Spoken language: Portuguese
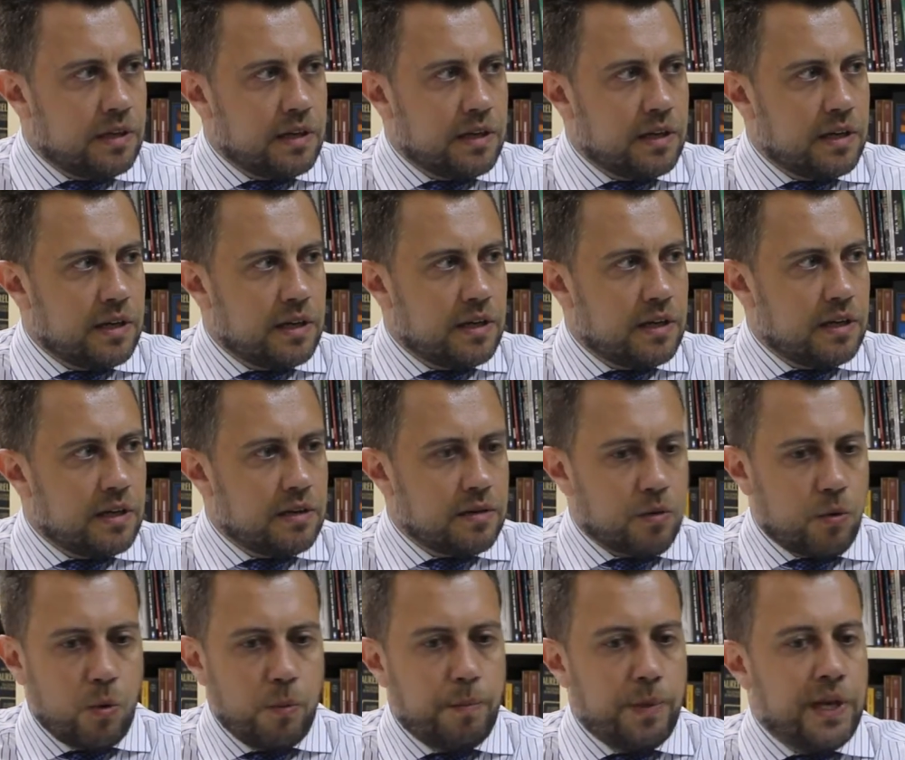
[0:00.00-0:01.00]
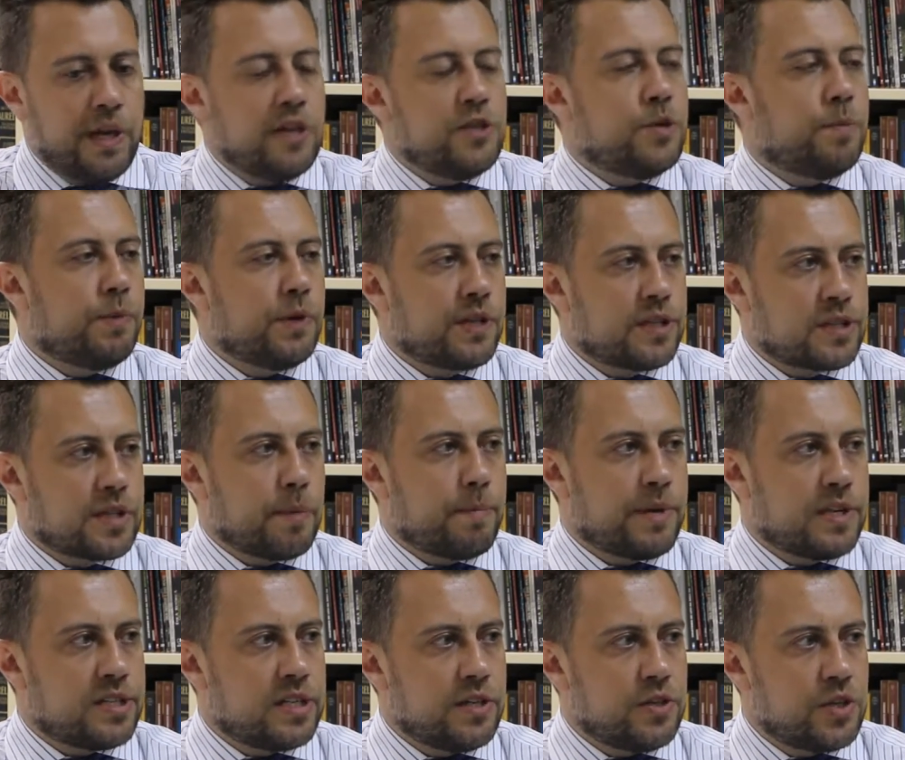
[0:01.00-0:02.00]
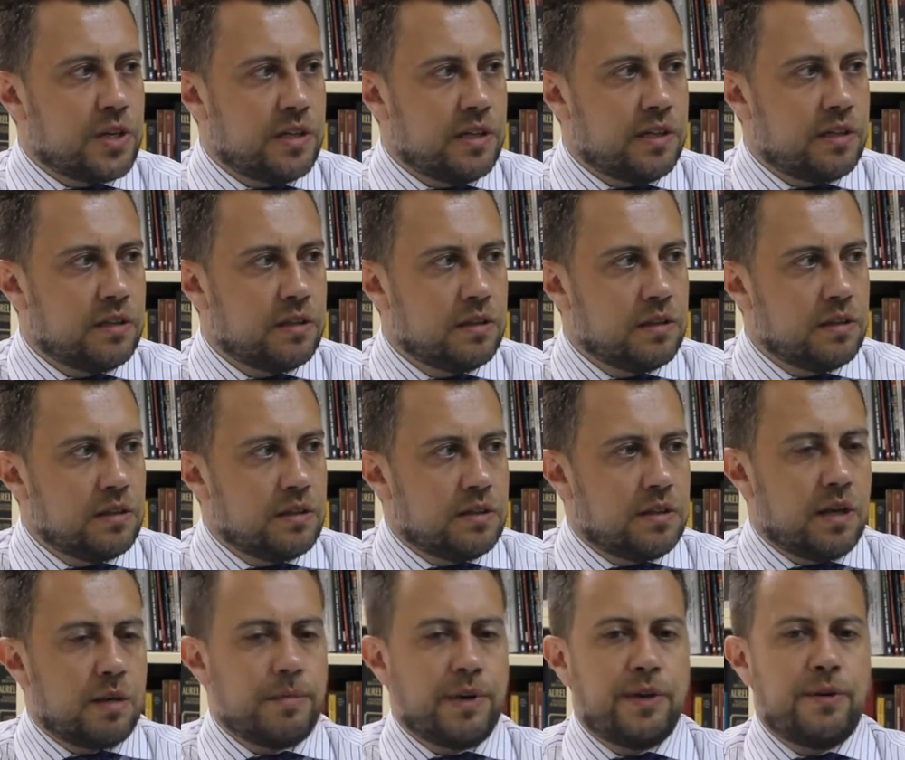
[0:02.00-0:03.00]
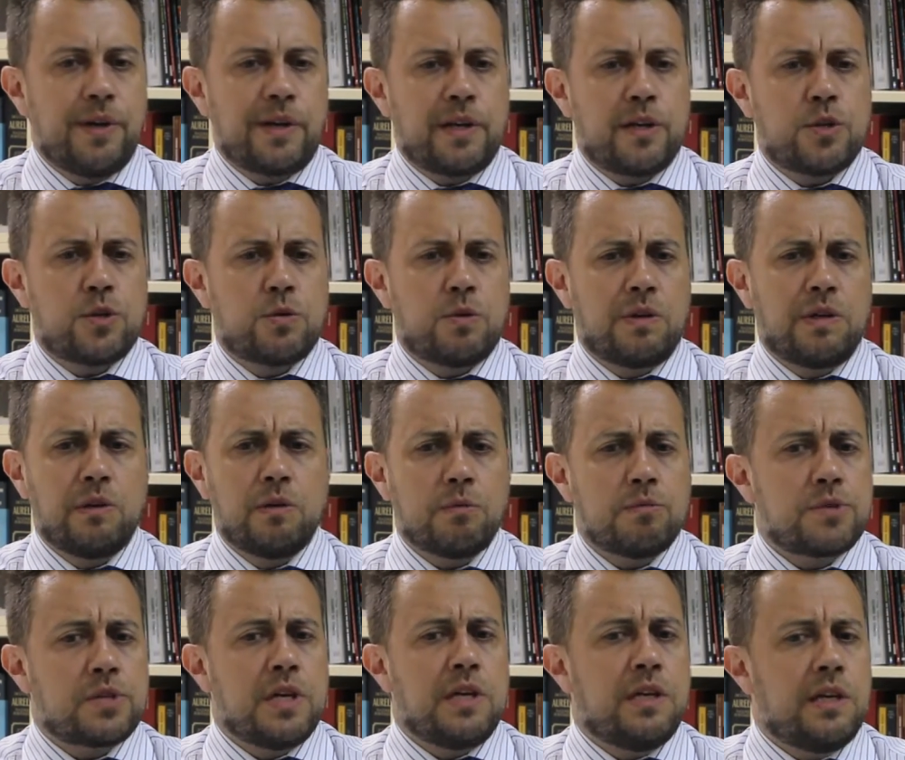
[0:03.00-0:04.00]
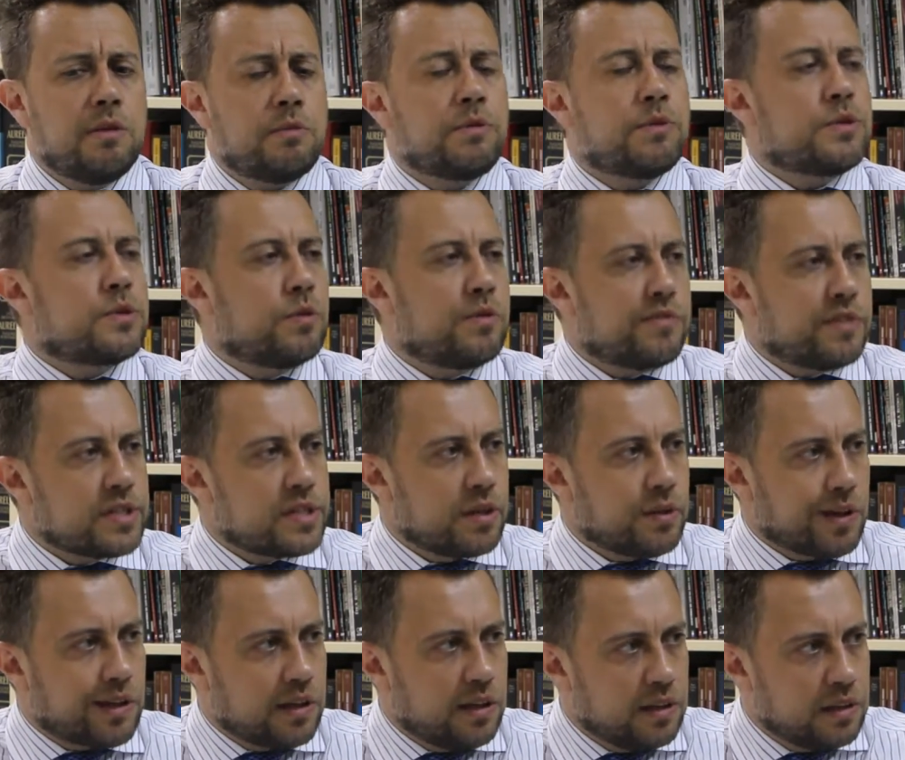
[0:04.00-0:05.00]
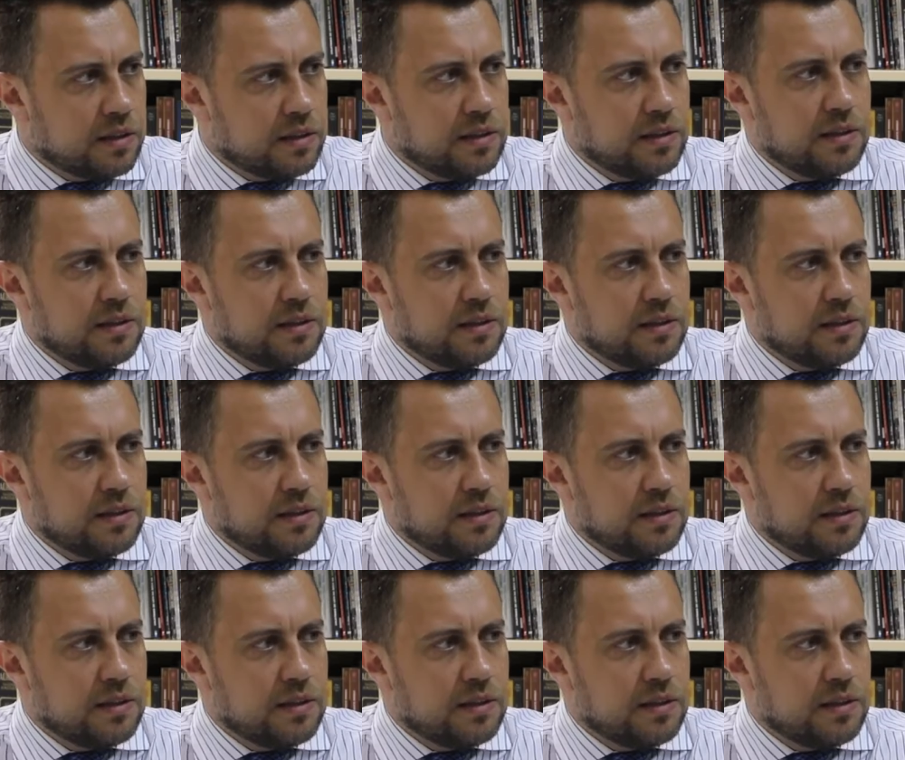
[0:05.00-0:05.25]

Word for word: é, compreende por que está presente ali. É, a maioria questiona, eu não sei nem o que eu estou fazendo aqui.